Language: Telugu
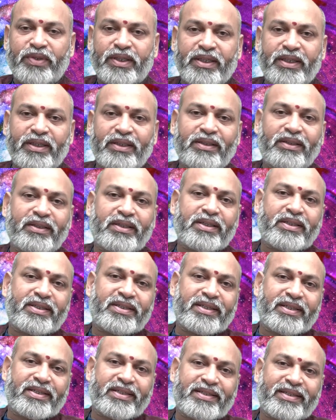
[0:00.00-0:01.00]

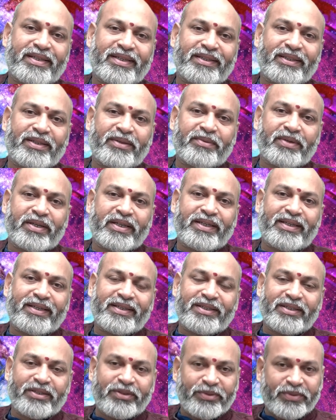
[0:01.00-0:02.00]
ఉదయత్తస్య నిస్సరతే వాణి
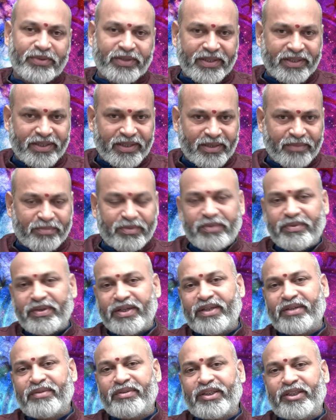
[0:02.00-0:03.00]
జిన్హుకన్యా
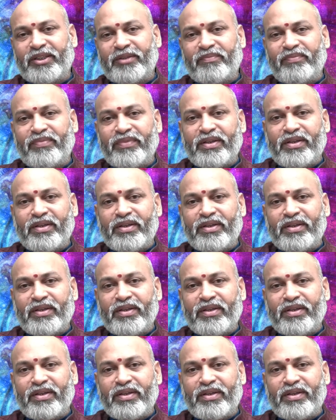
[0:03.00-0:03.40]
ప్రవాహవత్